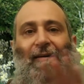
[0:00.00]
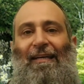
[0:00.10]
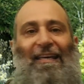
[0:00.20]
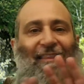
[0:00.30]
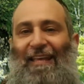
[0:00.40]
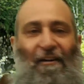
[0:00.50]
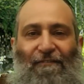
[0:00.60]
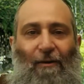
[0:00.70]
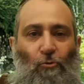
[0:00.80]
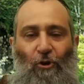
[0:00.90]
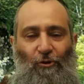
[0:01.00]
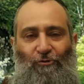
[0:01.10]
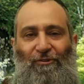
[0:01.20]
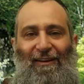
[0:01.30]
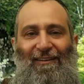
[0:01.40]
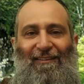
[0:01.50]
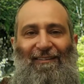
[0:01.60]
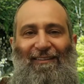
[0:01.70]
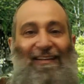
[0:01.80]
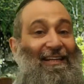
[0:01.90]
Idea fabulosa.
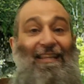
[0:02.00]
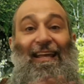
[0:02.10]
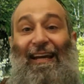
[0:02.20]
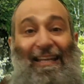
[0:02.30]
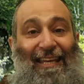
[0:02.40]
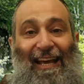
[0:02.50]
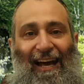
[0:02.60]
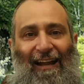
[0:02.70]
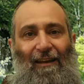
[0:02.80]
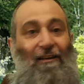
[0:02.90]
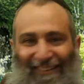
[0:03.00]
Idea genial.